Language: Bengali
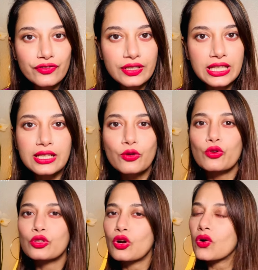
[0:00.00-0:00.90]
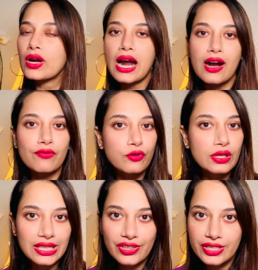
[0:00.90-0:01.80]
ফ্রি কোনো ধরনের হার্মফুল
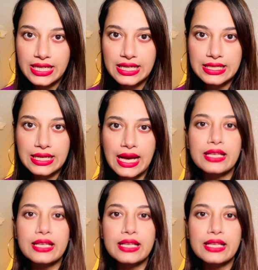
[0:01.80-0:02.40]
ইনগ্রেডিয়েন্ট নাই